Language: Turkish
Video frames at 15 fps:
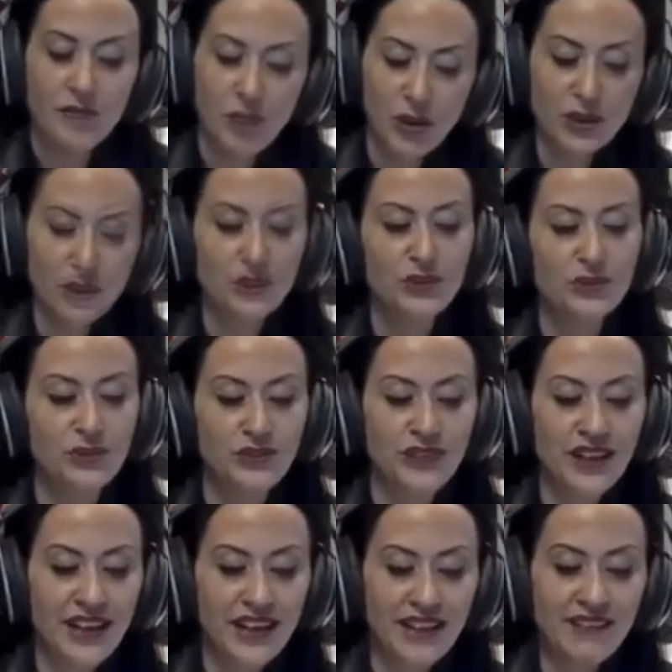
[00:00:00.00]
Boştur
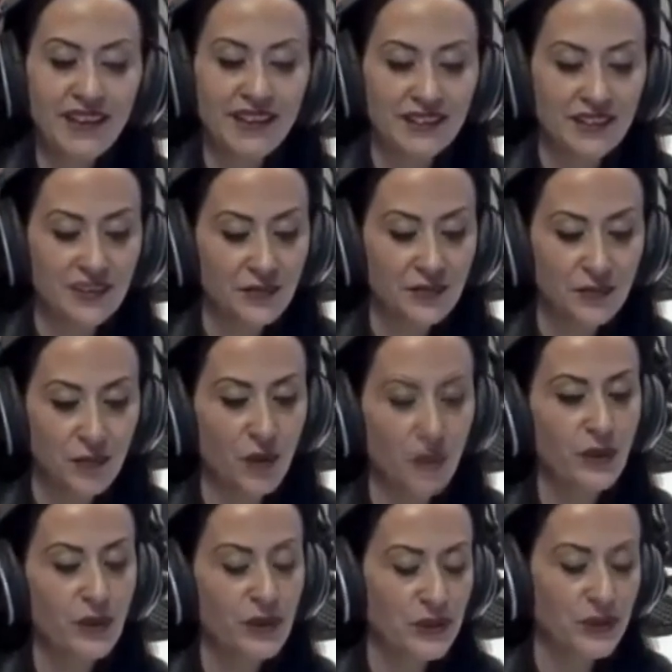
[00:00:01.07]
dünya evlat,
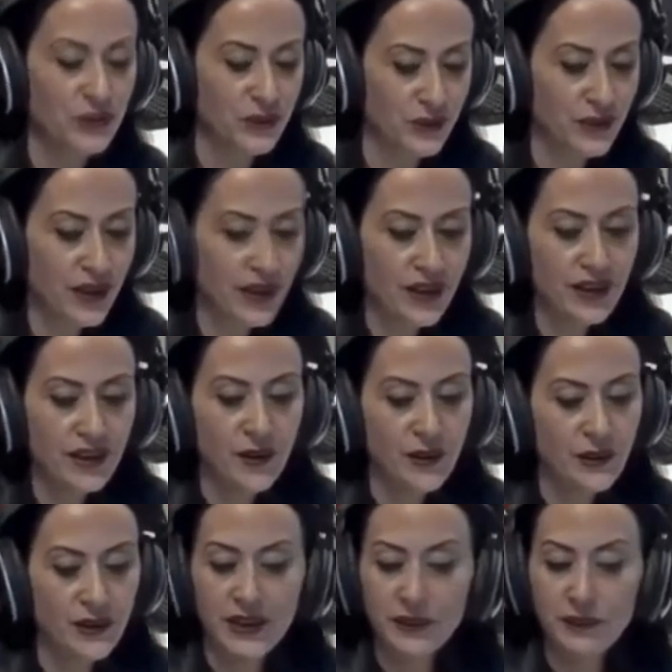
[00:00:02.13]
bomboştur.
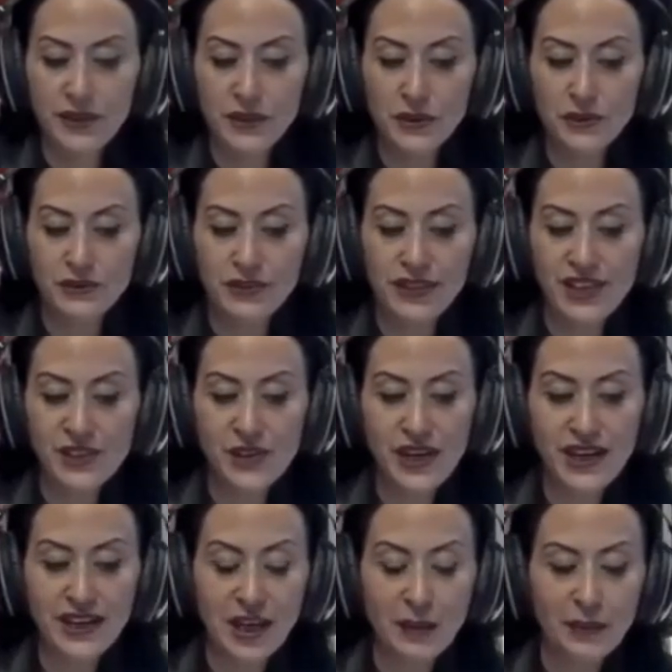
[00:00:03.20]
Yarın bir gün
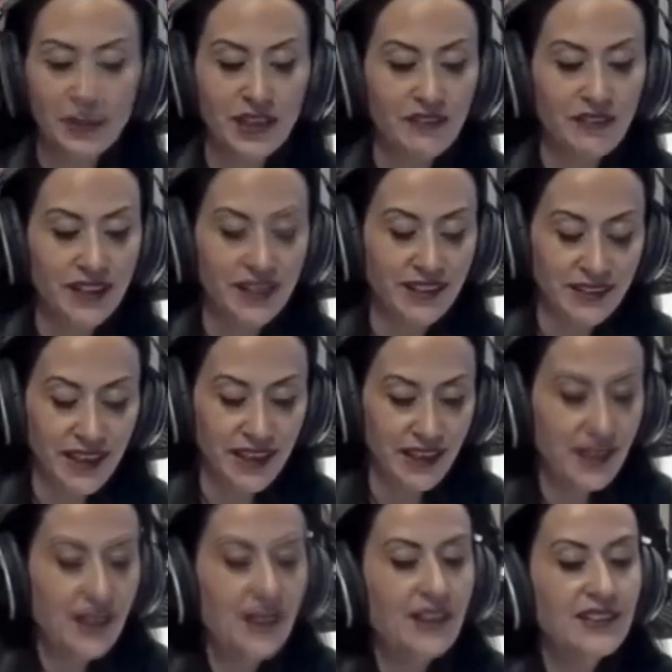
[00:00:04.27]
ecel kapına
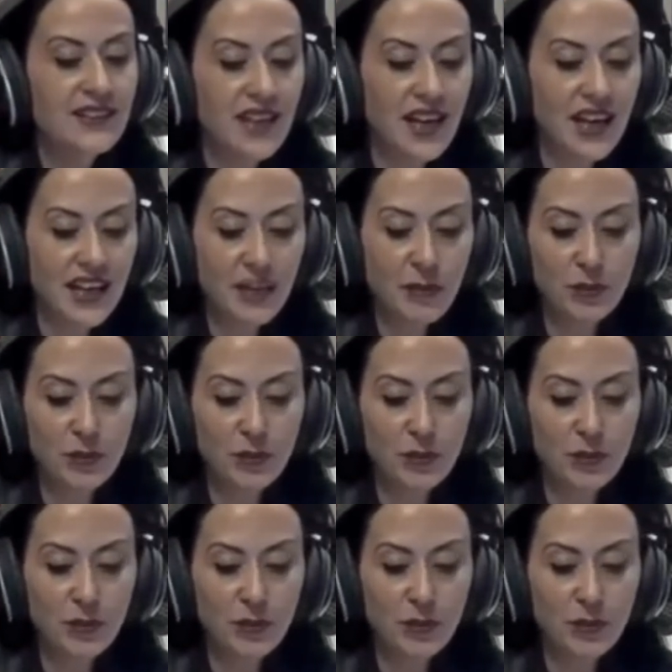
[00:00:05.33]
varanda sahip